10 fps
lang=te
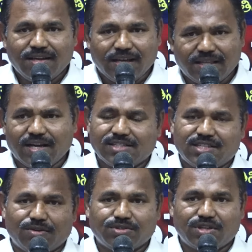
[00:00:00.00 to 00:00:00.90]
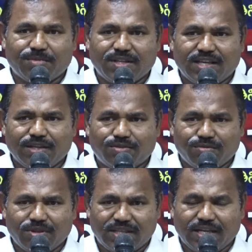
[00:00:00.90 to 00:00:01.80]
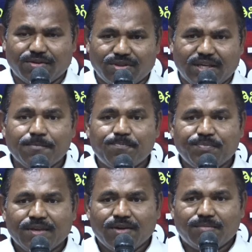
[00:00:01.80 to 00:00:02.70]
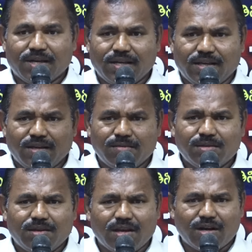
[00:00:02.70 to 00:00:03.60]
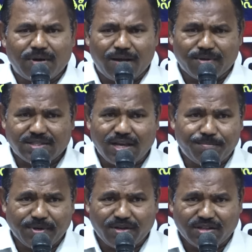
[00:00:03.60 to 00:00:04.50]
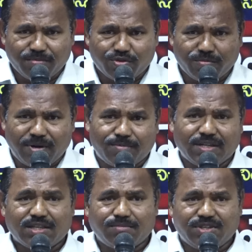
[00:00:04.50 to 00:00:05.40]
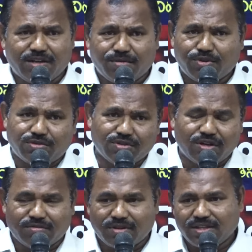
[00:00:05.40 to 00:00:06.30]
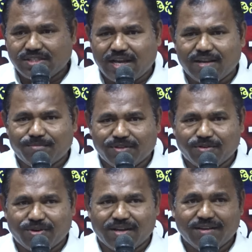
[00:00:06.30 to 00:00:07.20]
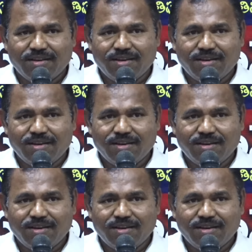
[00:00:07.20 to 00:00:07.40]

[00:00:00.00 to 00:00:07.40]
ఎదగాల్సిన అవసరం ఎంత ఎంతైనా ఉంది మరి ఈనాడు బాబాసాహెబ్ పేరు చెబుతూ బాబాసాహెబ్ జెండా మోస్తున్నటువంటి చాలామంది కూడా